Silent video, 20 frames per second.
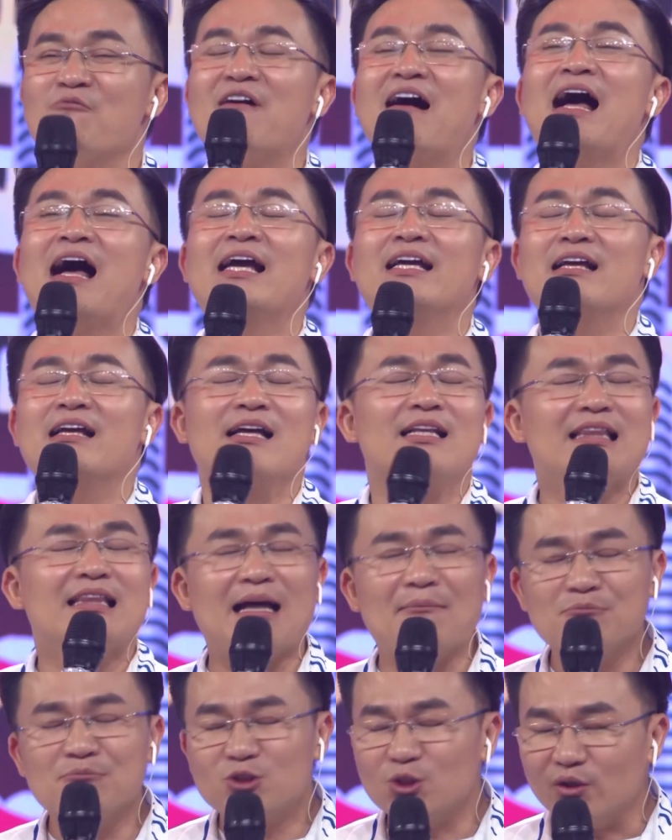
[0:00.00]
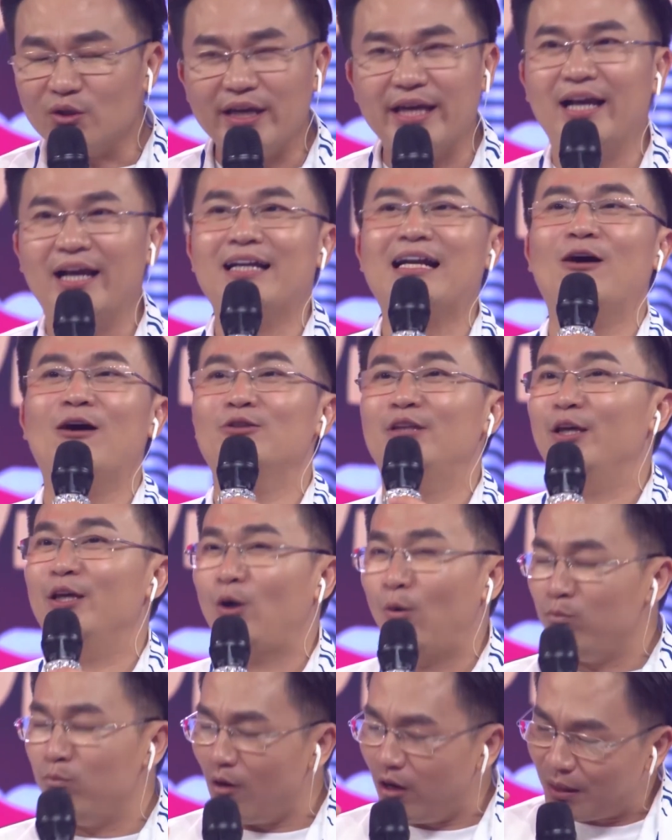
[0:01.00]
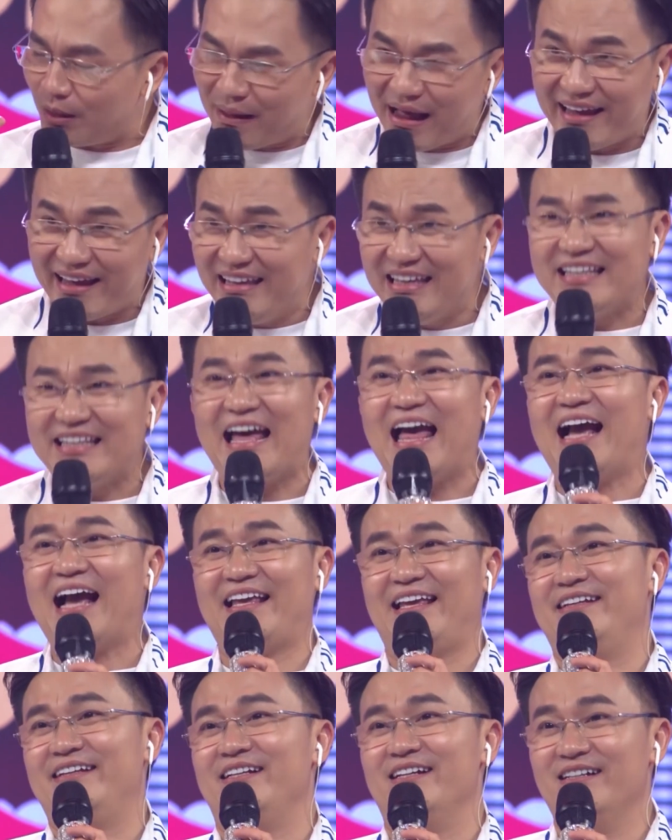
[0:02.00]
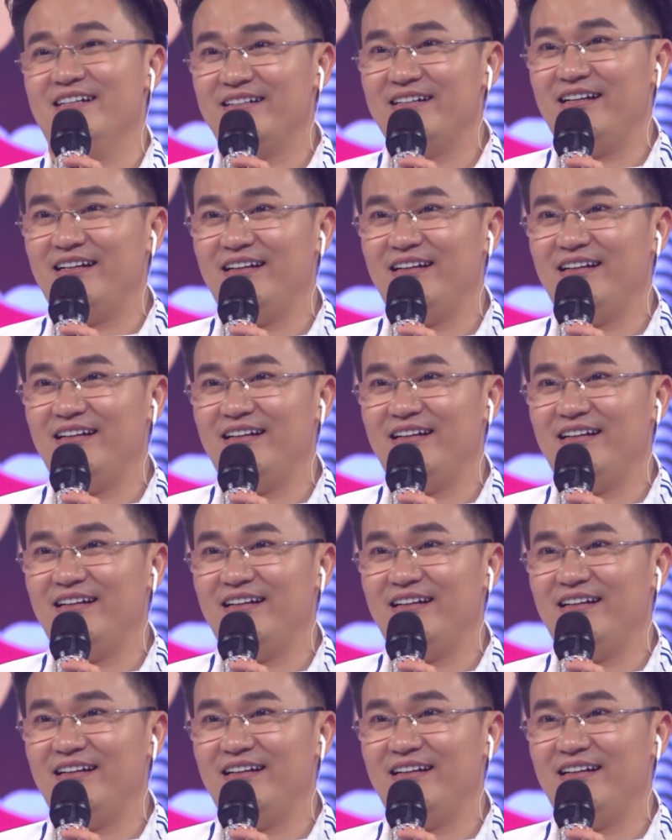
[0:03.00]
không phải lâm xuất hiện ở đâu thì cũng có cái bài y chang vậy trơn